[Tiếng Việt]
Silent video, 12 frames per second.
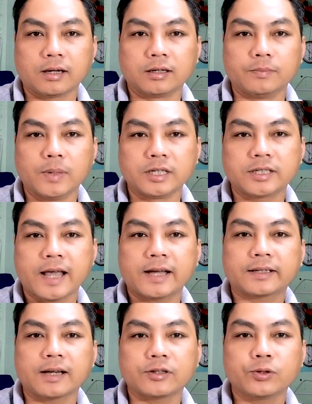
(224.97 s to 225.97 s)
từ 10
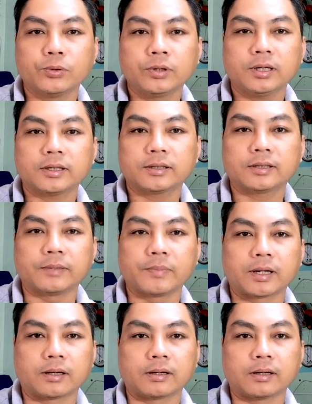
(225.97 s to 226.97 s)
trang trở xuống đó, thì
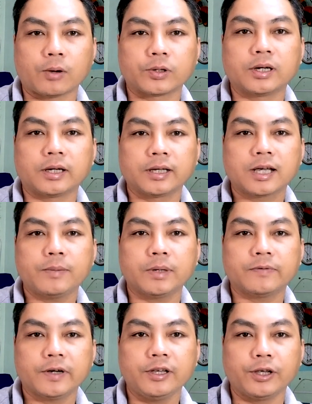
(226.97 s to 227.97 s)
mình hầu như là thiết kế
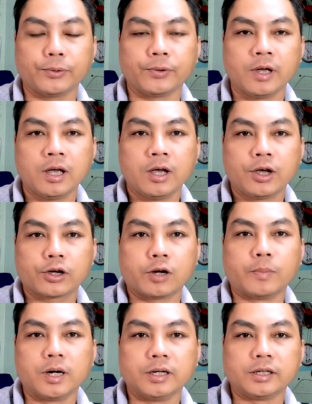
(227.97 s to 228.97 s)
miễn phí nhiều
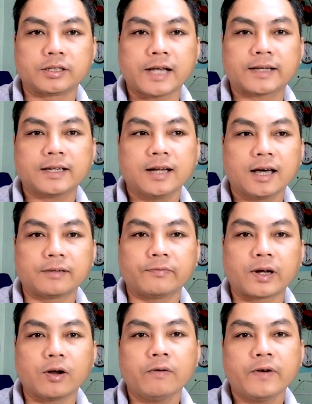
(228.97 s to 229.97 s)
còn 10 trang trở
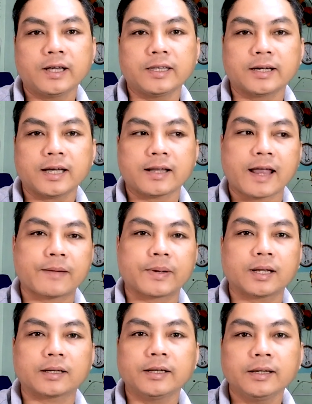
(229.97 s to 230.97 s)
lên mà đối với những khách
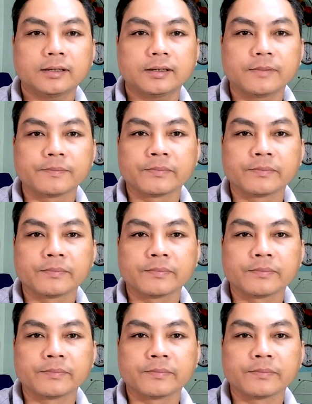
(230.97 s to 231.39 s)
hàng mà thân thiết